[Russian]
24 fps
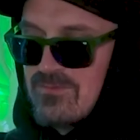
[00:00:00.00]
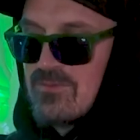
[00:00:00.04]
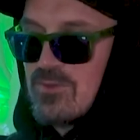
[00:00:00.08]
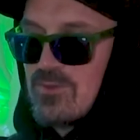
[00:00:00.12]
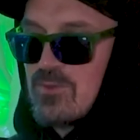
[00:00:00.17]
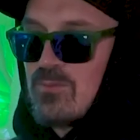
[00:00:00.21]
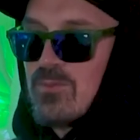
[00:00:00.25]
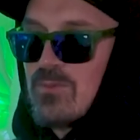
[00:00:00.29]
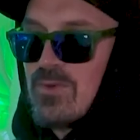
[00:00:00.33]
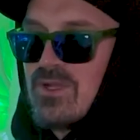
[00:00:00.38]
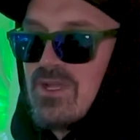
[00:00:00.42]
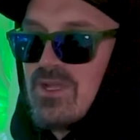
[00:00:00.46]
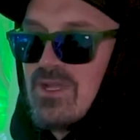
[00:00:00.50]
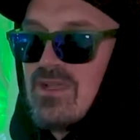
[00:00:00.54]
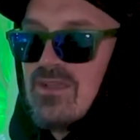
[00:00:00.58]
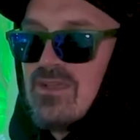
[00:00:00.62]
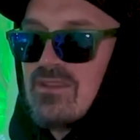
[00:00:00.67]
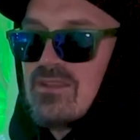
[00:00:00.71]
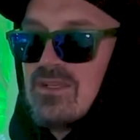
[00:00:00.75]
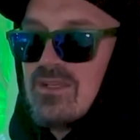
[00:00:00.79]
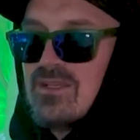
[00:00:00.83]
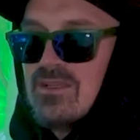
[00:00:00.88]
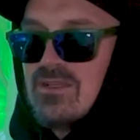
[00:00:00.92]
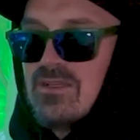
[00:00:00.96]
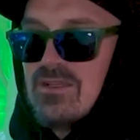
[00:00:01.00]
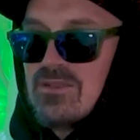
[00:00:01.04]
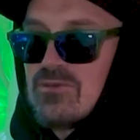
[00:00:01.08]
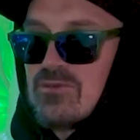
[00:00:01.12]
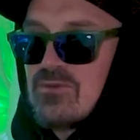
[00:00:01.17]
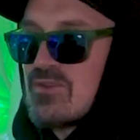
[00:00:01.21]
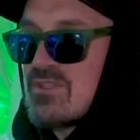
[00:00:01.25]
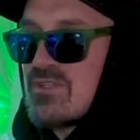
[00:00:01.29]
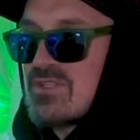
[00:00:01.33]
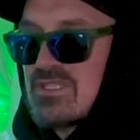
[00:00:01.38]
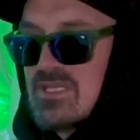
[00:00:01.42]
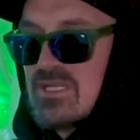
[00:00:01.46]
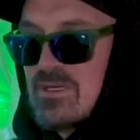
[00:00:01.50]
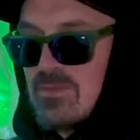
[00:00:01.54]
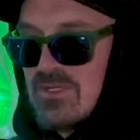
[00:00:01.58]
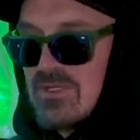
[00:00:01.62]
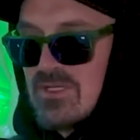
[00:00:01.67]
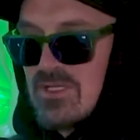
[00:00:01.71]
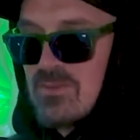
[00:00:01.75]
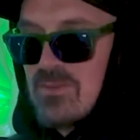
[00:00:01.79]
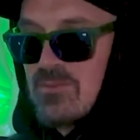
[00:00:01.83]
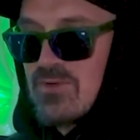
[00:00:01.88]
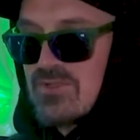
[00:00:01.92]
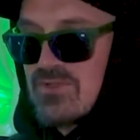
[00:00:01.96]
втупляет. То же самое,
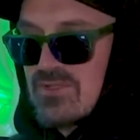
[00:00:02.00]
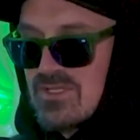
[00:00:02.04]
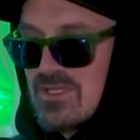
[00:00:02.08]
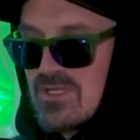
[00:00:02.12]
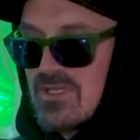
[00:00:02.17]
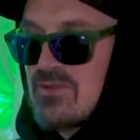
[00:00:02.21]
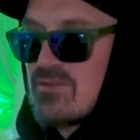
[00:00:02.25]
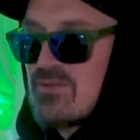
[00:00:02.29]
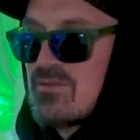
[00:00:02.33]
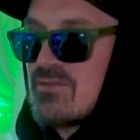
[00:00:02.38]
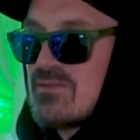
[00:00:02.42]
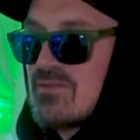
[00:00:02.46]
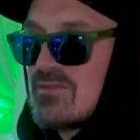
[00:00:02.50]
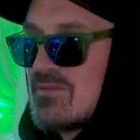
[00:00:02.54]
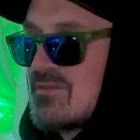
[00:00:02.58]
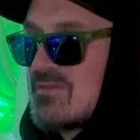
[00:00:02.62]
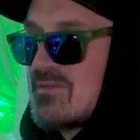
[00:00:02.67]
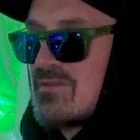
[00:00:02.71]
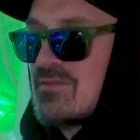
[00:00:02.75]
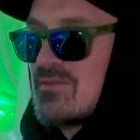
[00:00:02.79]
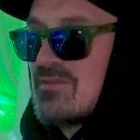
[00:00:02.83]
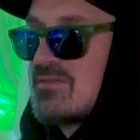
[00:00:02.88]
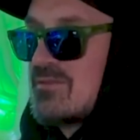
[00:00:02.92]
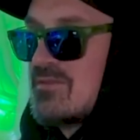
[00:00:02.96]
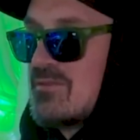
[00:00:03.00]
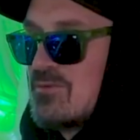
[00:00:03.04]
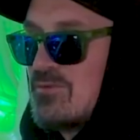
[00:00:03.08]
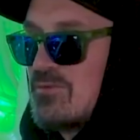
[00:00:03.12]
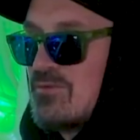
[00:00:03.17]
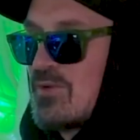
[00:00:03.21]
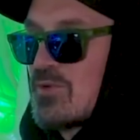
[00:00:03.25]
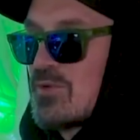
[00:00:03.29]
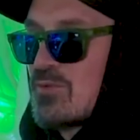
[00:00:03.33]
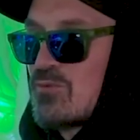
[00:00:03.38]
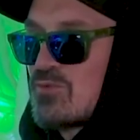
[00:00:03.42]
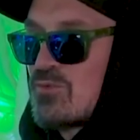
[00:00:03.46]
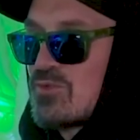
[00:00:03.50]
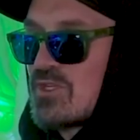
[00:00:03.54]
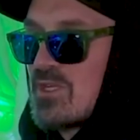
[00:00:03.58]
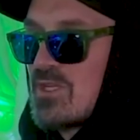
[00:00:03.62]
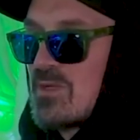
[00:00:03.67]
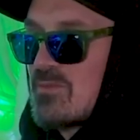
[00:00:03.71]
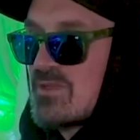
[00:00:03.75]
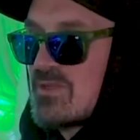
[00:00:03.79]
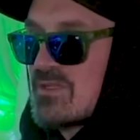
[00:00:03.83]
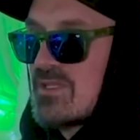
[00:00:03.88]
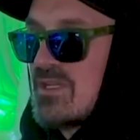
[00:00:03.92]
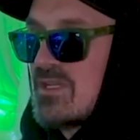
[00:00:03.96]
надо просто ставить э, у
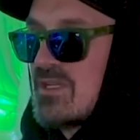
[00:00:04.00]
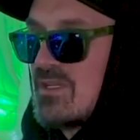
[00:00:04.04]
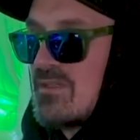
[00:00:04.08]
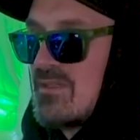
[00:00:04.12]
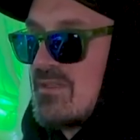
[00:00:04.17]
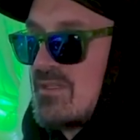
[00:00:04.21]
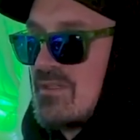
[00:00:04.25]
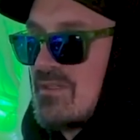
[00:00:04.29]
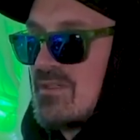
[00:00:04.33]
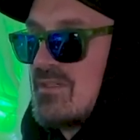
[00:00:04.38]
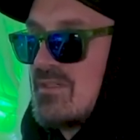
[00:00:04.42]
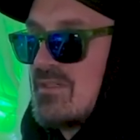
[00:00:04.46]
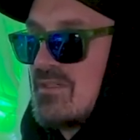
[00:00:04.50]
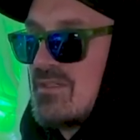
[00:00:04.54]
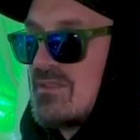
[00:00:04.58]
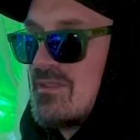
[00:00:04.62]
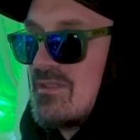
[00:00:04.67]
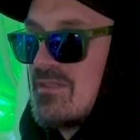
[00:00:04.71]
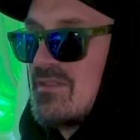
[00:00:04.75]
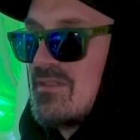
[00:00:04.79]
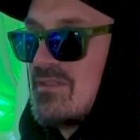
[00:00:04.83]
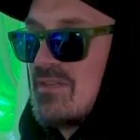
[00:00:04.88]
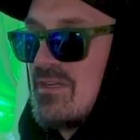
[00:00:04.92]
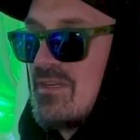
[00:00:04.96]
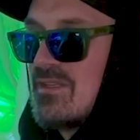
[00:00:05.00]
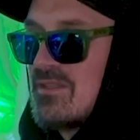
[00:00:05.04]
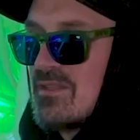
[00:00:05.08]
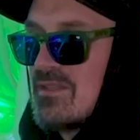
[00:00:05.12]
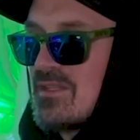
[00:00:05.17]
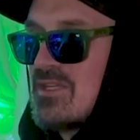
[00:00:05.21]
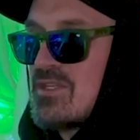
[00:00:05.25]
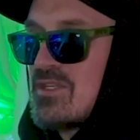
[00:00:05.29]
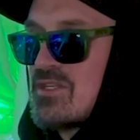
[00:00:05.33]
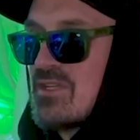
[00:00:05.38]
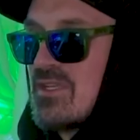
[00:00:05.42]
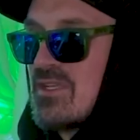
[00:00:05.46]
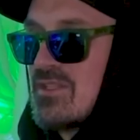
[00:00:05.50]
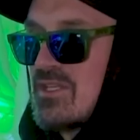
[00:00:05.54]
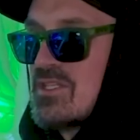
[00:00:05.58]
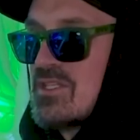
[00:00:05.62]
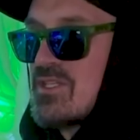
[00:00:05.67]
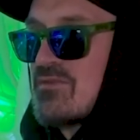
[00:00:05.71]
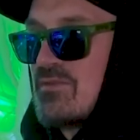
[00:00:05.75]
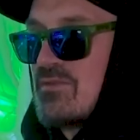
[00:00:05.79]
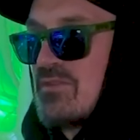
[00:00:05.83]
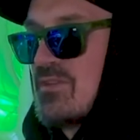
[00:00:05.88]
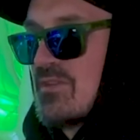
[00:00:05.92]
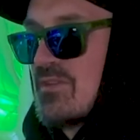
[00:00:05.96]
вертушек и постоянно оттач,
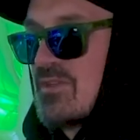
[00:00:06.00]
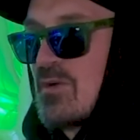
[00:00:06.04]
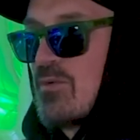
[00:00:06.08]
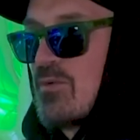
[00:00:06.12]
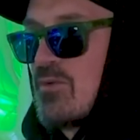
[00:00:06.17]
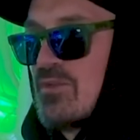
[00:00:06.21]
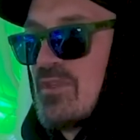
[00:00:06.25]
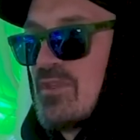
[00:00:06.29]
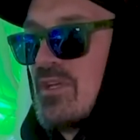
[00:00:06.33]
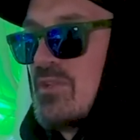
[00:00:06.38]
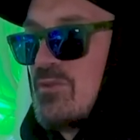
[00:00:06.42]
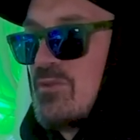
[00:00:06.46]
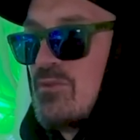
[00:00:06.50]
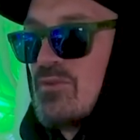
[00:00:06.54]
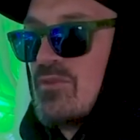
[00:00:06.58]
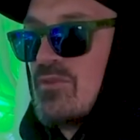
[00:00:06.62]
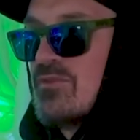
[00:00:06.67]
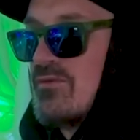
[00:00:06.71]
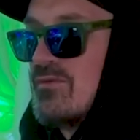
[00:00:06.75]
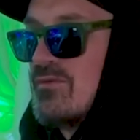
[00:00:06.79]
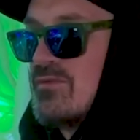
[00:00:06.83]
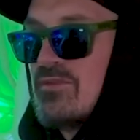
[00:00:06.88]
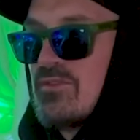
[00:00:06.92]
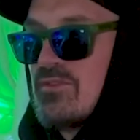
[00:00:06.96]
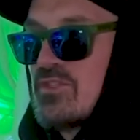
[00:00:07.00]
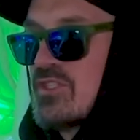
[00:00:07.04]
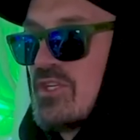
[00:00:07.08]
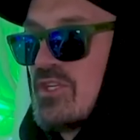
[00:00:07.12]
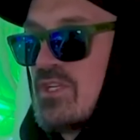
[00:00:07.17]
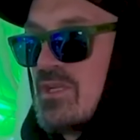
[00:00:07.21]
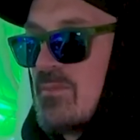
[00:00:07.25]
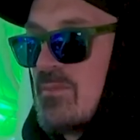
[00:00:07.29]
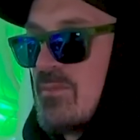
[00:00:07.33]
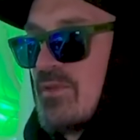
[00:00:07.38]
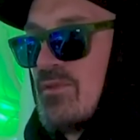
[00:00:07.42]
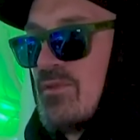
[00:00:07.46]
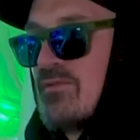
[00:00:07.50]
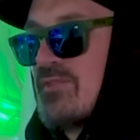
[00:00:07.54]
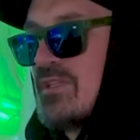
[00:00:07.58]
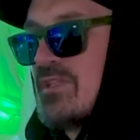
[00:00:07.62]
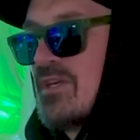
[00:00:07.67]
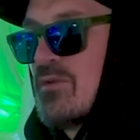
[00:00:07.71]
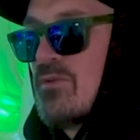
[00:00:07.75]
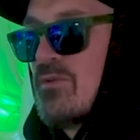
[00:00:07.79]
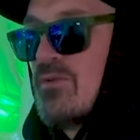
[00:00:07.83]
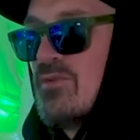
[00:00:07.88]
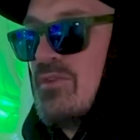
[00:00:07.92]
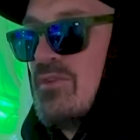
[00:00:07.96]
оттачивать какое-то одно движение, потом
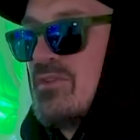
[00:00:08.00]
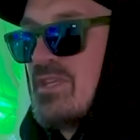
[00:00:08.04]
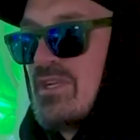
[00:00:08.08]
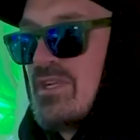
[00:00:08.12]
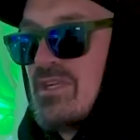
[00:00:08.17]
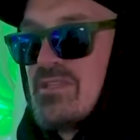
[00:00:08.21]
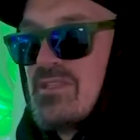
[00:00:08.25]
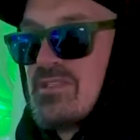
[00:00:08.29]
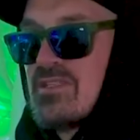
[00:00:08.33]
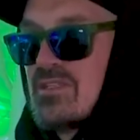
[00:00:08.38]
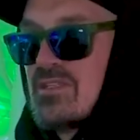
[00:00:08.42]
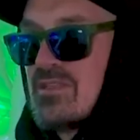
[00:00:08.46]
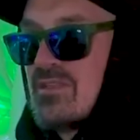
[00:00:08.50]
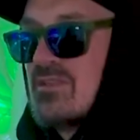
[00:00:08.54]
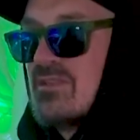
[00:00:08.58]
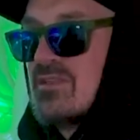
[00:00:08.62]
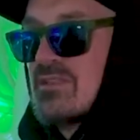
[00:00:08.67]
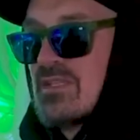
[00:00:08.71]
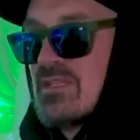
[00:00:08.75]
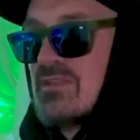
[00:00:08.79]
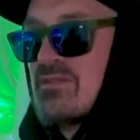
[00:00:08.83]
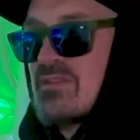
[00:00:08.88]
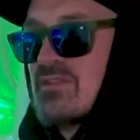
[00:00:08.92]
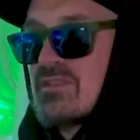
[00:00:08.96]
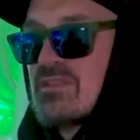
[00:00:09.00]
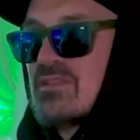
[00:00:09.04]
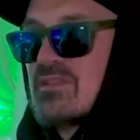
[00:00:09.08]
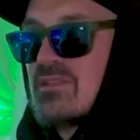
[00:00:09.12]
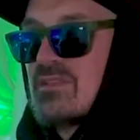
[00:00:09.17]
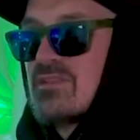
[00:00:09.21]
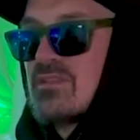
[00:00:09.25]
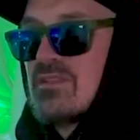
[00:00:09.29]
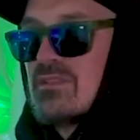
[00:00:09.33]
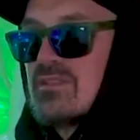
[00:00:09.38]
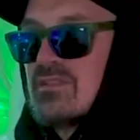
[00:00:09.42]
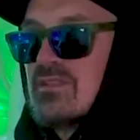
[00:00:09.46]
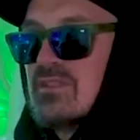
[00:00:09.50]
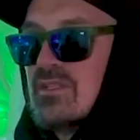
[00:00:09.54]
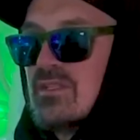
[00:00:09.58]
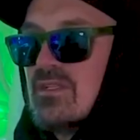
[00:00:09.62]
второе, третье, и, соответственно, это...